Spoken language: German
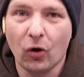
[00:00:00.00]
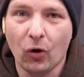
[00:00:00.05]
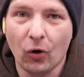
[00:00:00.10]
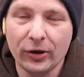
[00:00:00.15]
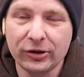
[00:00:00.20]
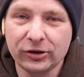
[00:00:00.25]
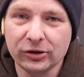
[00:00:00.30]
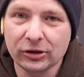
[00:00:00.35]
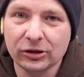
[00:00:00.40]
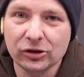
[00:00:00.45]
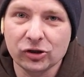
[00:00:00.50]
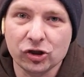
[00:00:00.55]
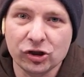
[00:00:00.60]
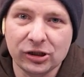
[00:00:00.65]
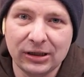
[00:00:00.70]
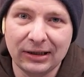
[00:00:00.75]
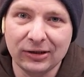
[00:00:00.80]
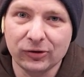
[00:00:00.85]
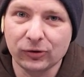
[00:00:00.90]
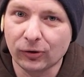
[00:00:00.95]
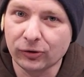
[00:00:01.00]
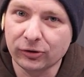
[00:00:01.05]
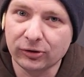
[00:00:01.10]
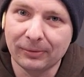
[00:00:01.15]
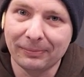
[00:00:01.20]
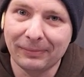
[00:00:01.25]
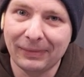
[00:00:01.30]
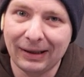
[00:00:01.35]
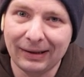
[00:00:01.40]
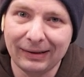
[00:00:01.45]
heute stelle ich
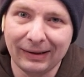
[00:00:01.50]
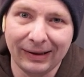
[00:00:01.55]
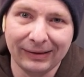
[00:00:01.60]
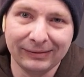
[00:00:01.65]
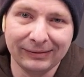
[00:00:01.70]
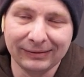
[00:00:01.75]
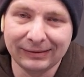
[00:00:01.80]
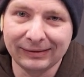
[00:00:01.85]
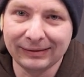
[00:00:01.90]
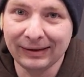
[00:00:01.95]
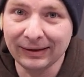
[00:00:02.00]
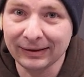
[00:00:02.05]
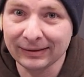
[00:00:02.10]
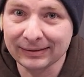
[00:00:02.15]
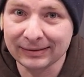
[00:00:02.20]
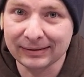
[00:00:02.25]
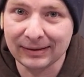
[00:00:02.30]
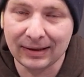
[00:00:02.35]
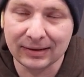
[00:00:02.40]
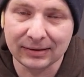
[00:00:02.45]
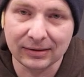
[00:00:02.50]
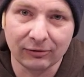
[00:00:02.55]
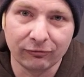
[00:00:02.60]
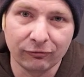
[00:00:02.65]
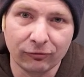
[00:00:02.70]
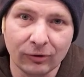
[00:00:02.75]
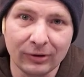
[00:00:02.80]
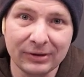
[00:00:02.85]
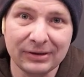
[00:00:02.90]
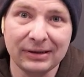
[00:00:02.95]
euch mal einen Kickstarter vor,